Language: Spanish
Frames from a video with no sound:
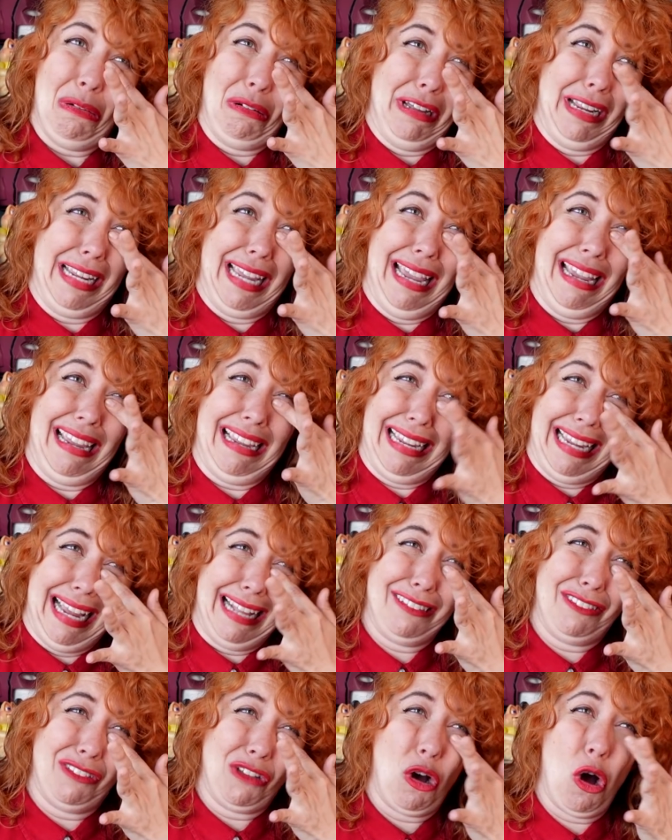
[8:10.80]
Uy, qué
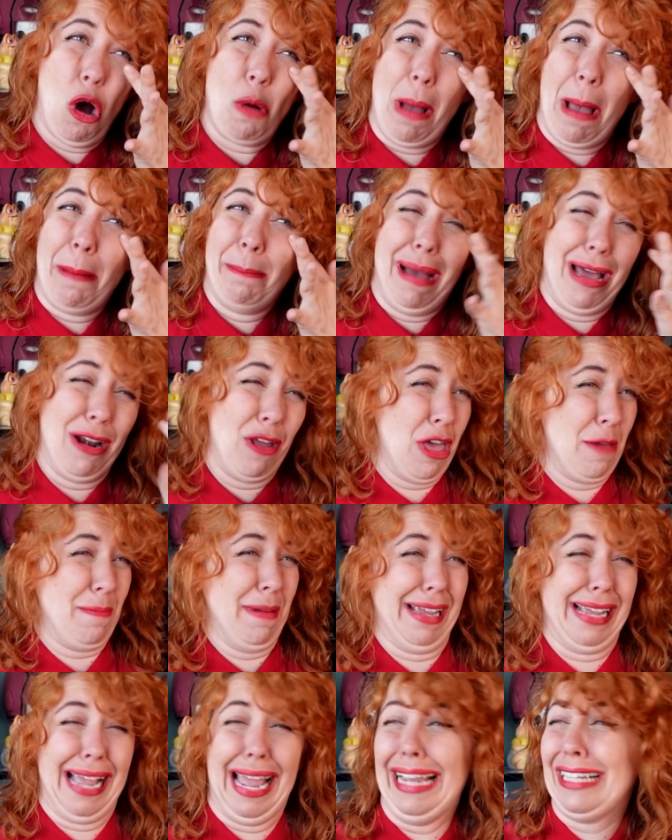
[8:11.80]
cartujo más malo de
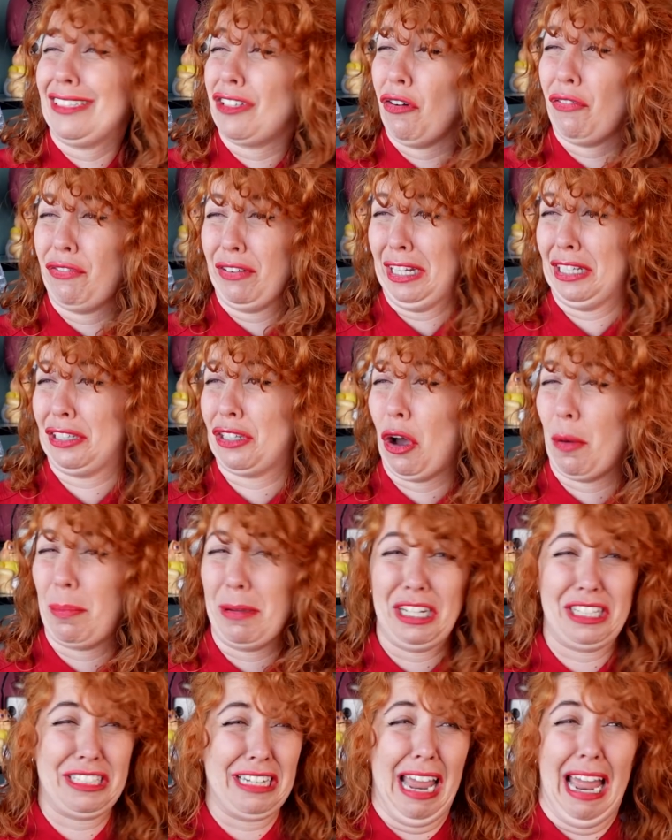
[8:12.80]
pescadito frito,
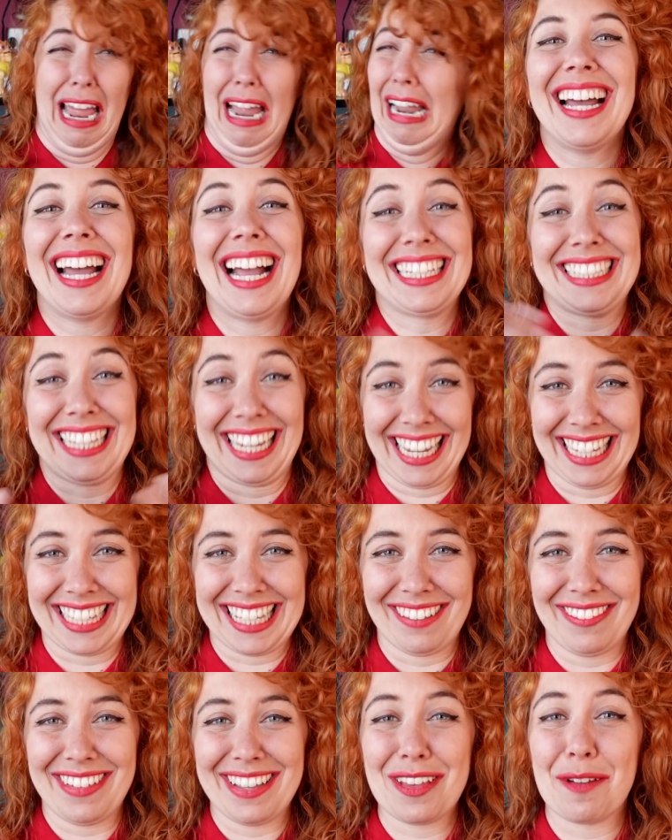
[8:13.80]
picha. Hasta aquí
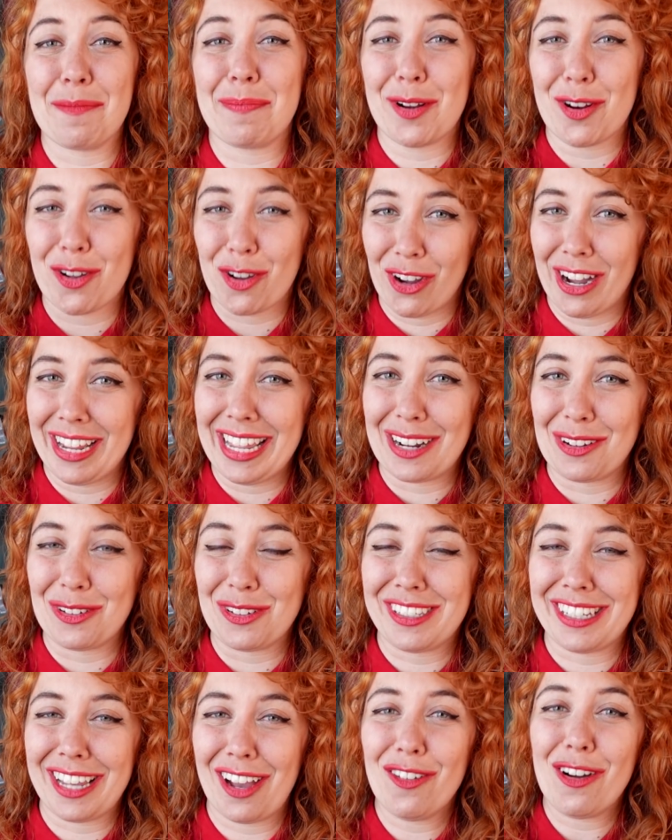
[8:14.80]
este vídeo, espero que os haya
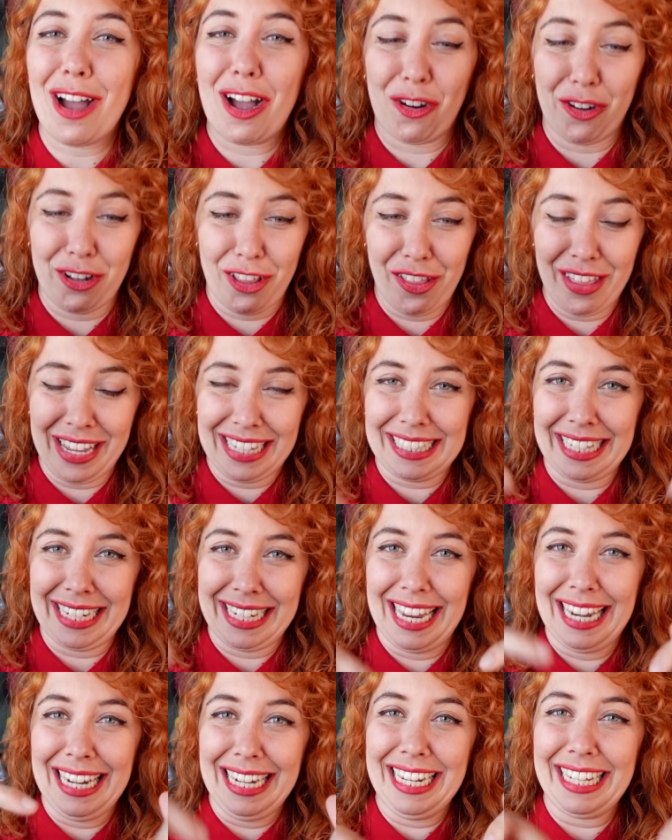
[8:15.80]
gustado. Acordad de que
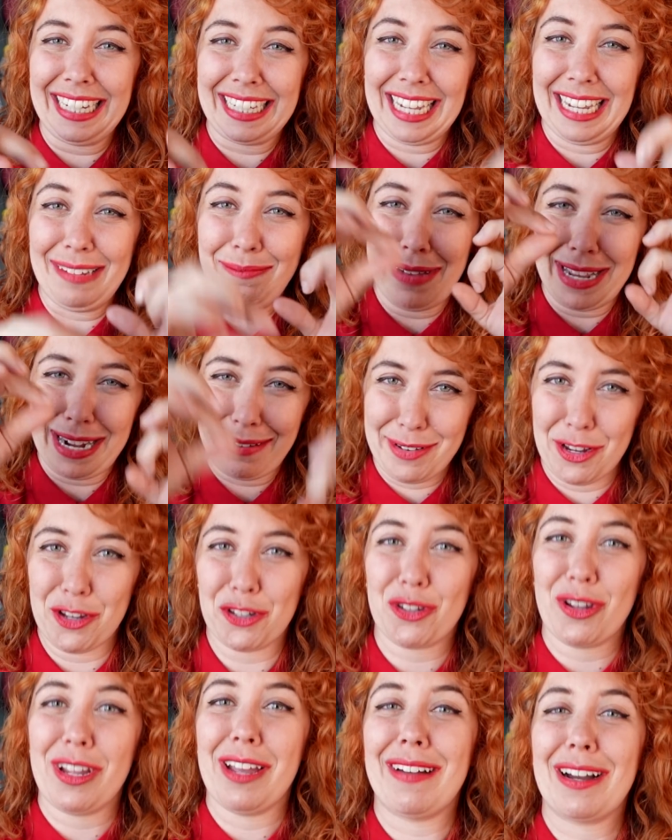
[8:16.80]
tenéis el link
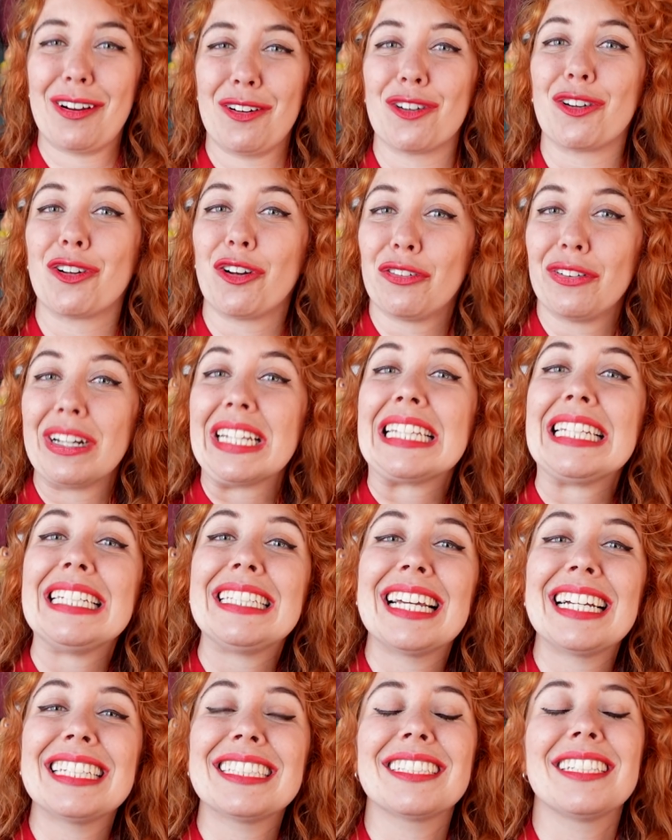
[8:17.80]
maravilloso ahí abajo con
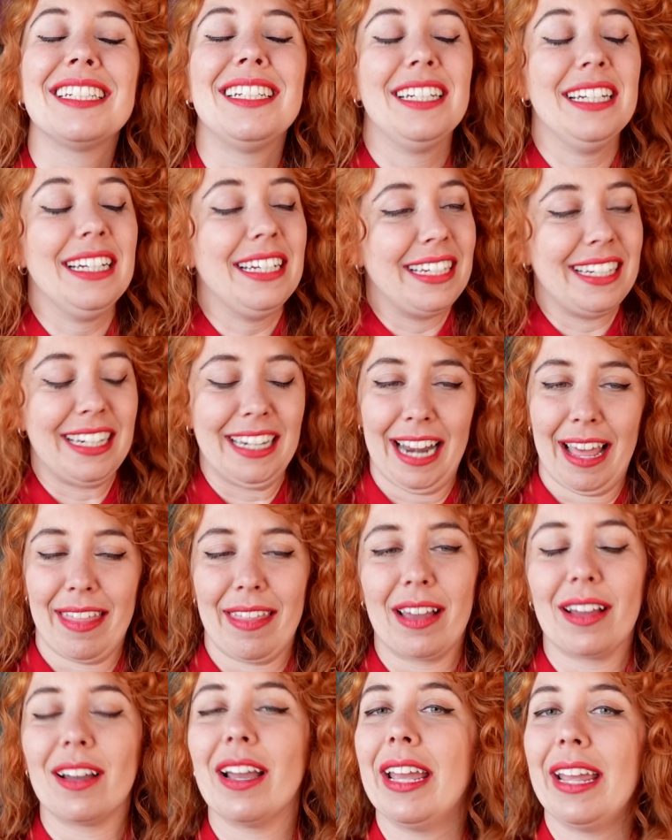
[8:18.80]
ofertitas. Y
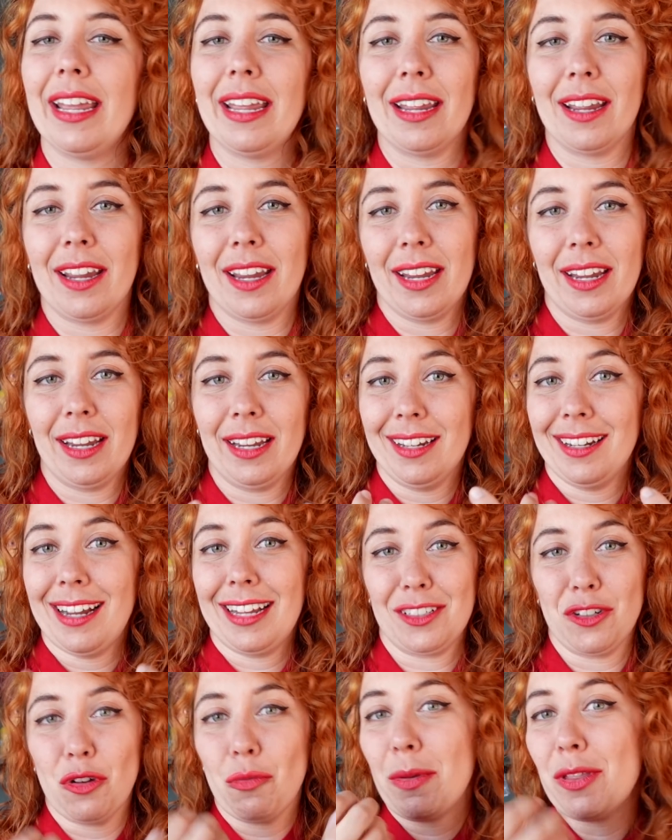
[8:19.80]
nada, eh,
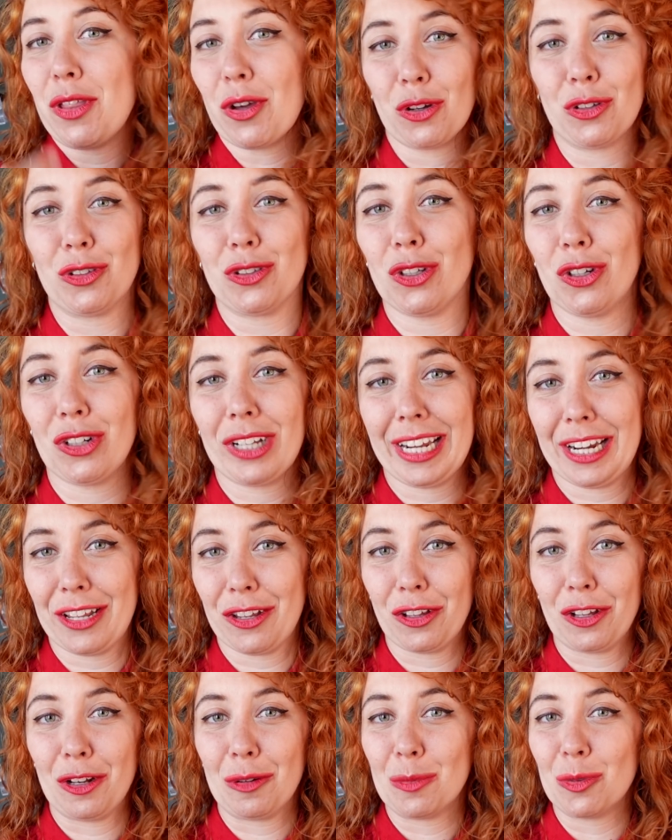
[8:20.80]
ha sido un vídeo con todo el
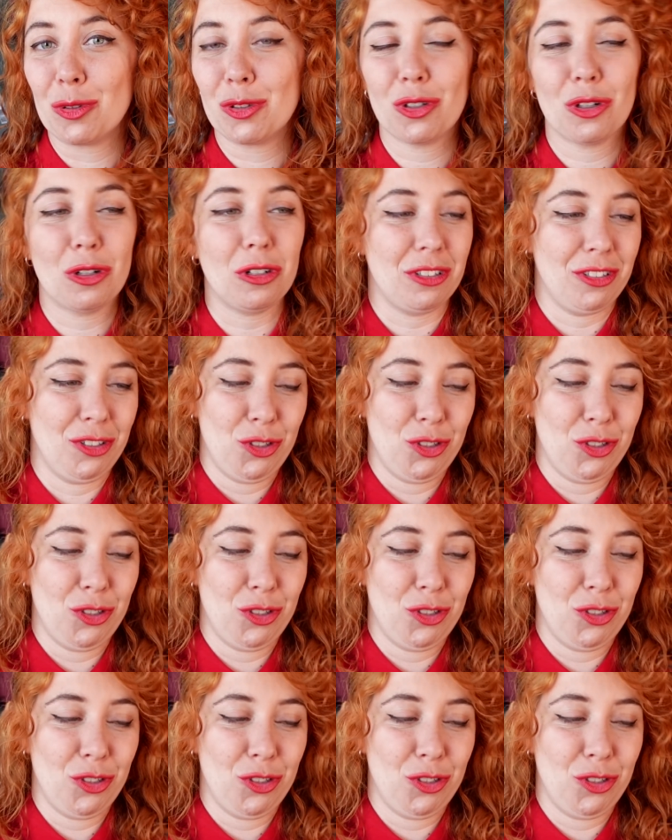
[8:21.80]
cariño del mundo.